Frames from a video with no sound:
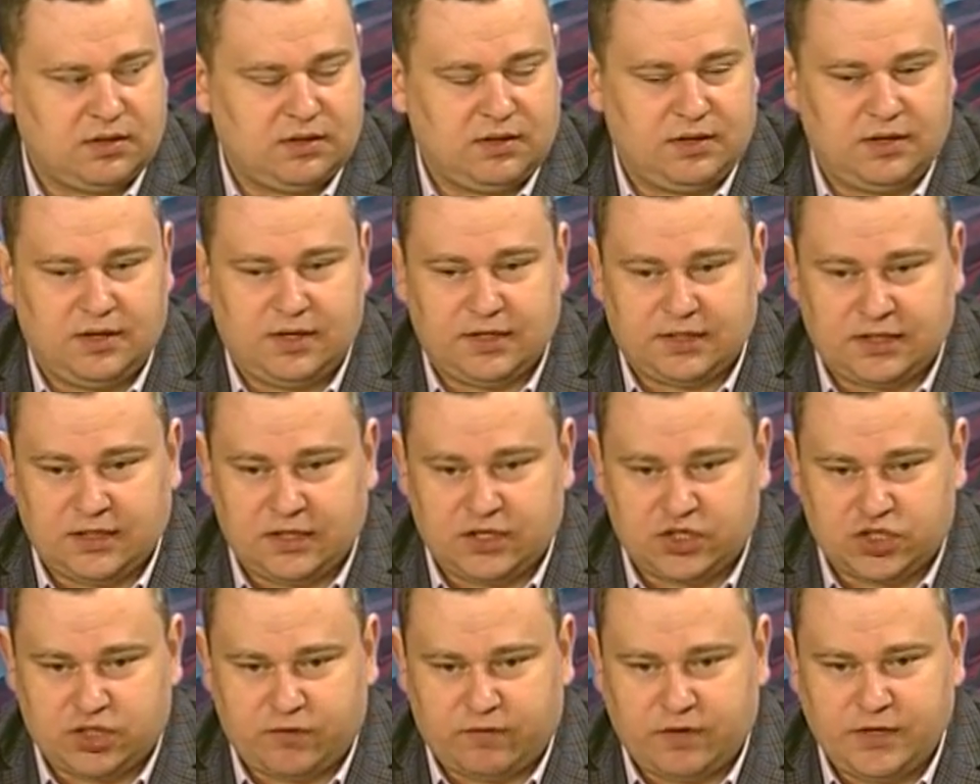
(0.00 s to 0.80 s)
это
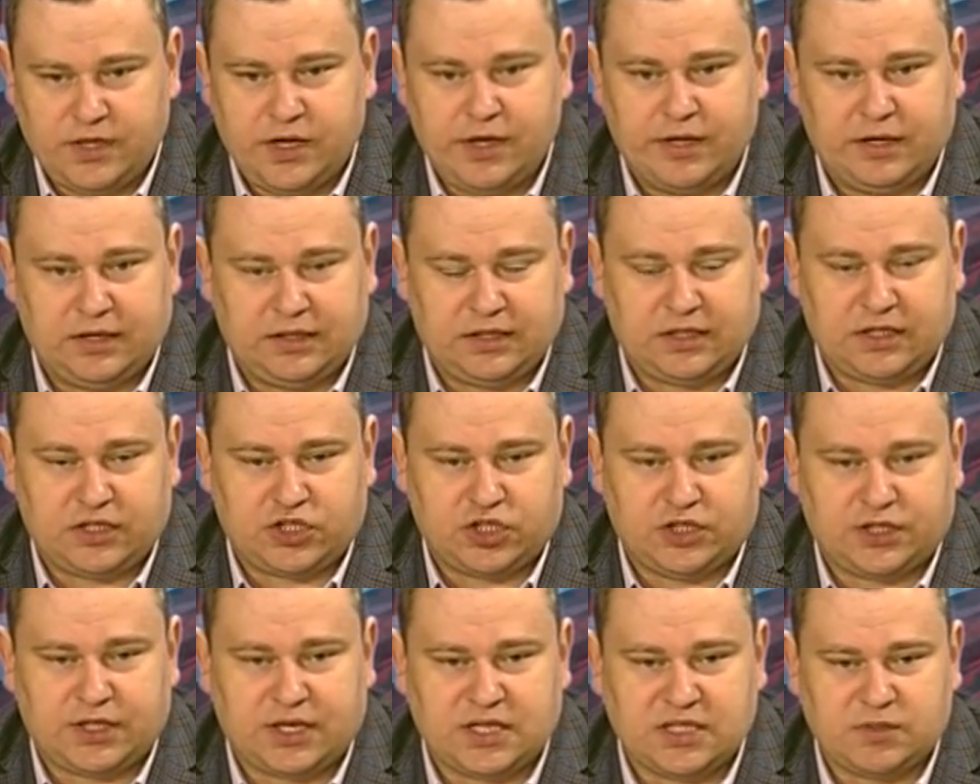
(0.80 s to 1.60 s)
наши водители, это
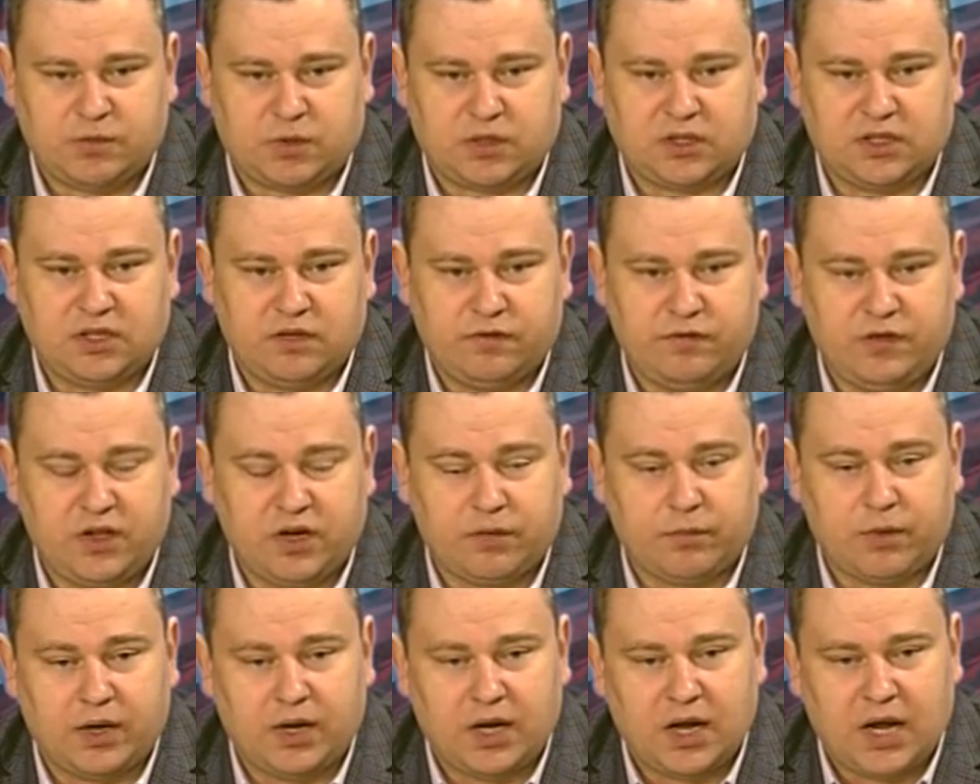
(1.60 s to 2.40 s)
наши транспортные
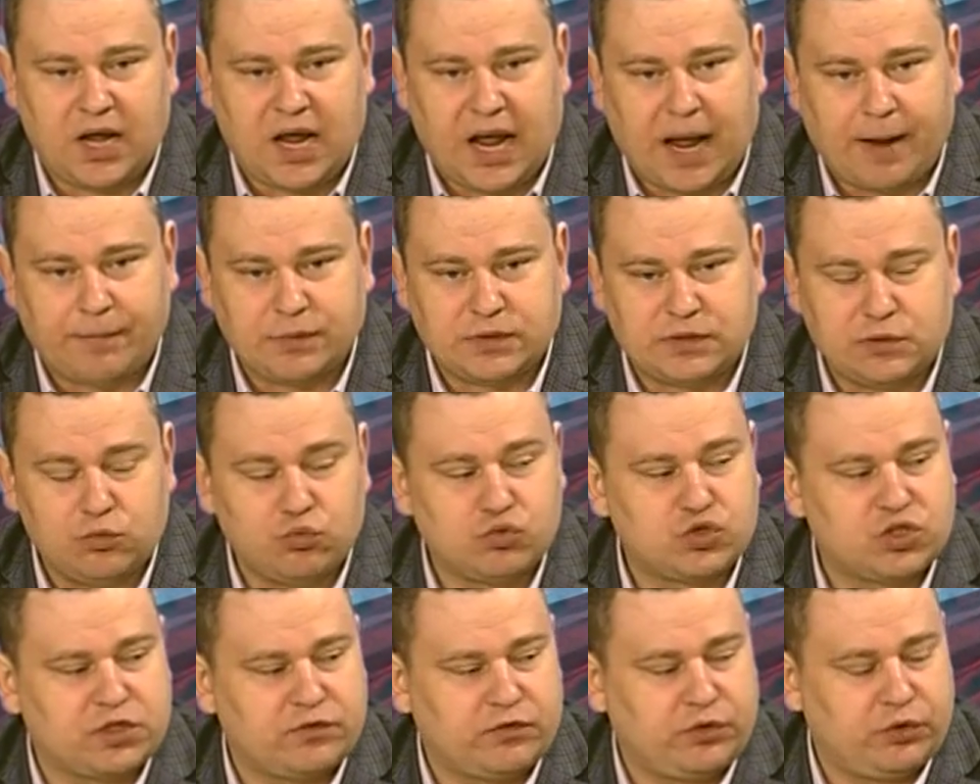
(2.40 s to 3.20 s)
фирмы,
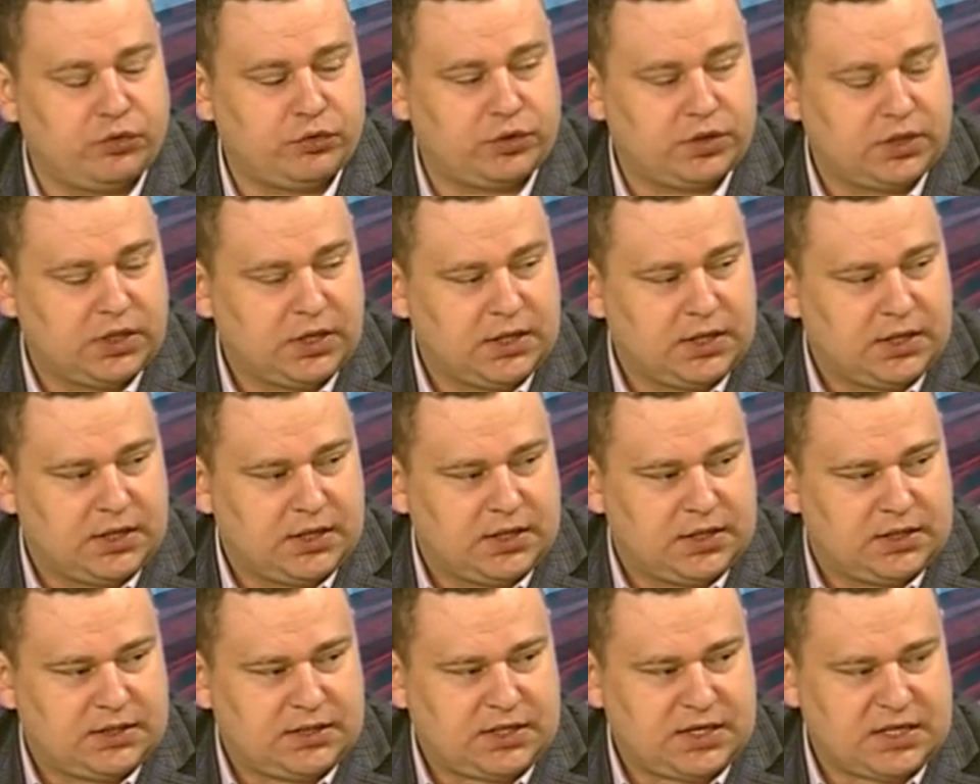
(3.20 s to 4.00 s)
обслуживают
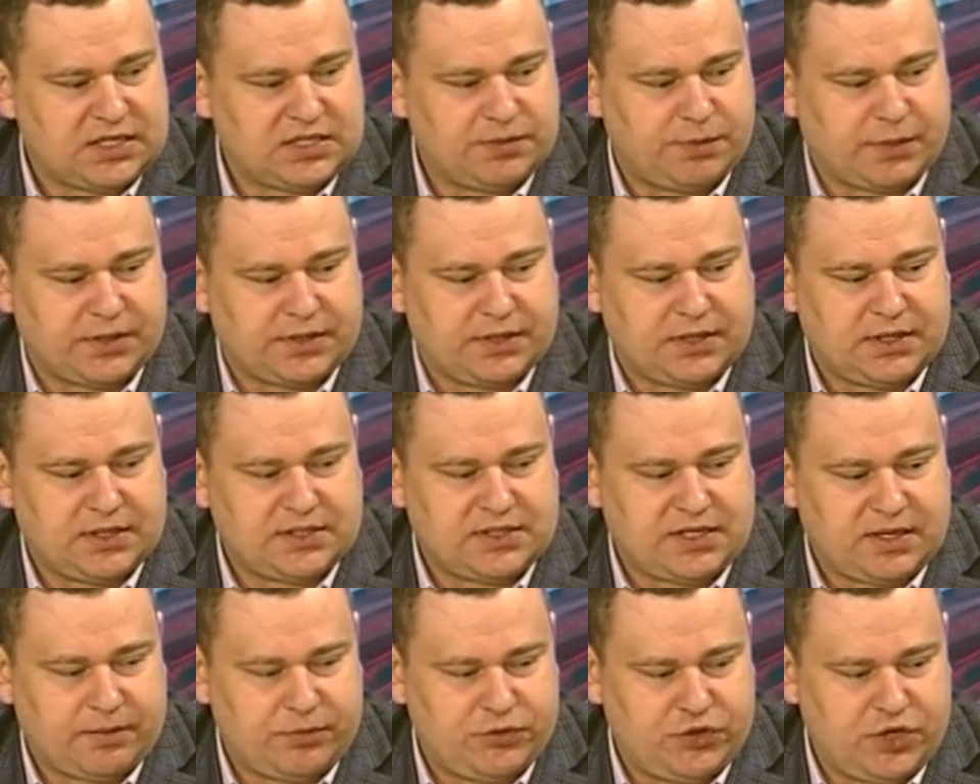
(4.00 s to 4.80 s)
транспортное
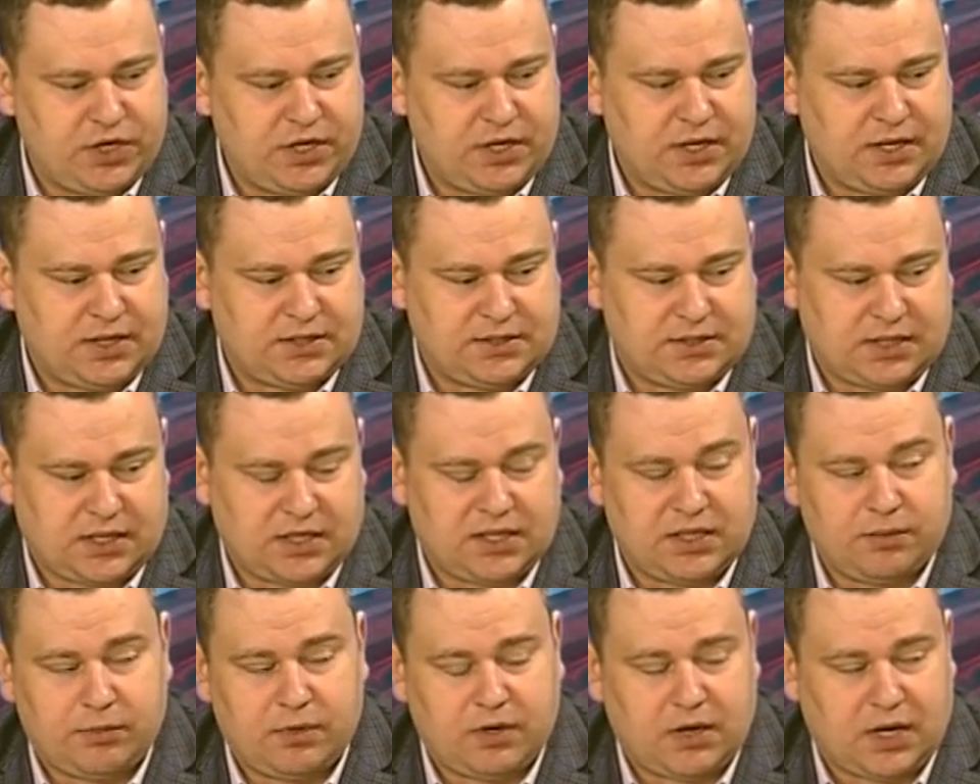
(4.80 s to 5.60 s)
сообщение
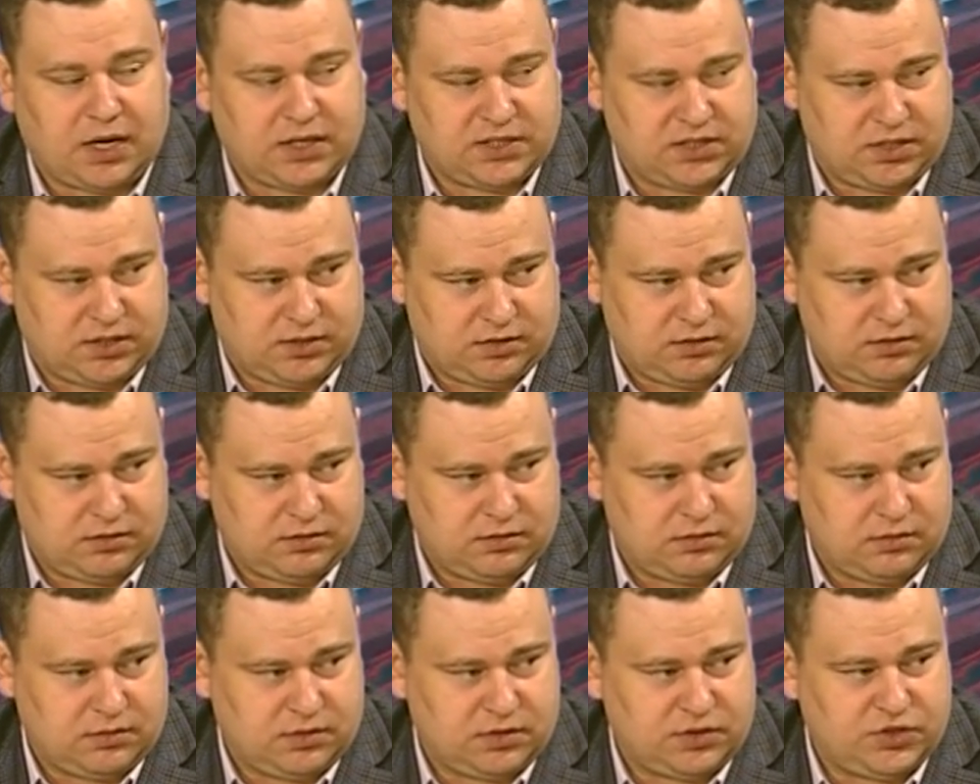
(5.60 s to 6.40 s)
странами Азии
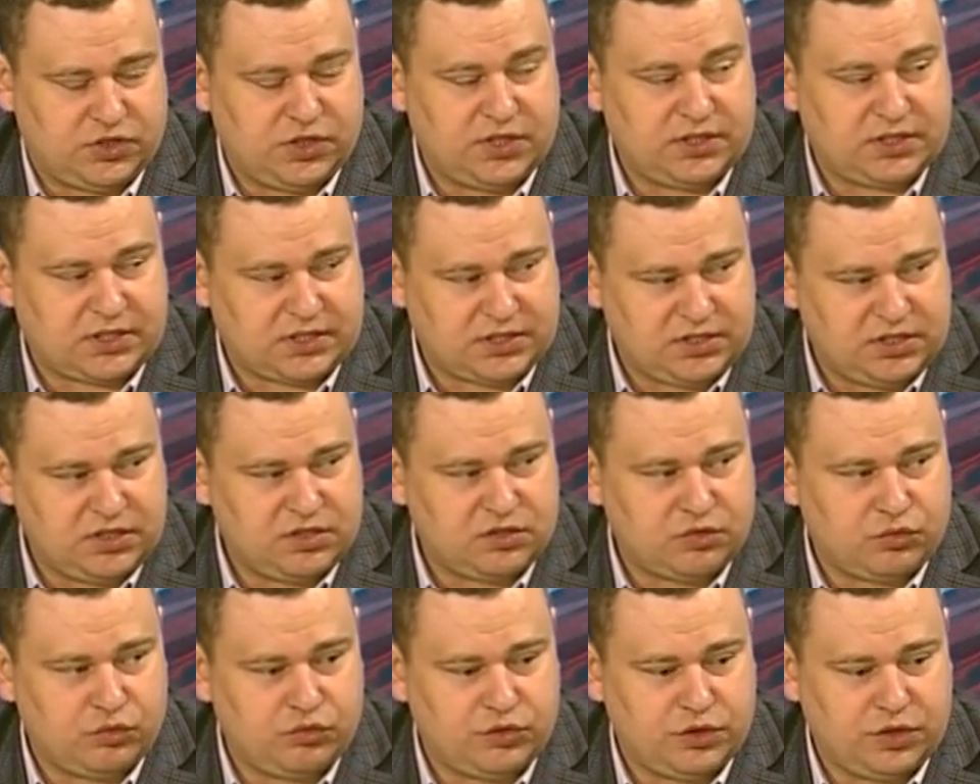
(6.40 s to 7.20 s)
через
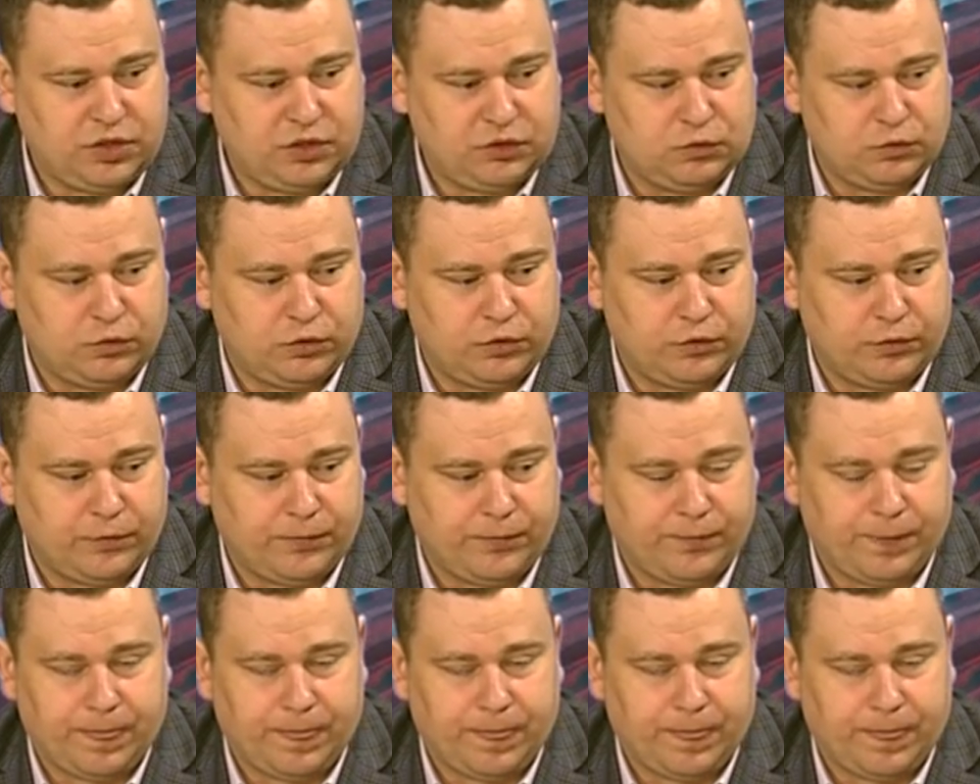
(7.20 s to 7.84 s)
российскую территорию.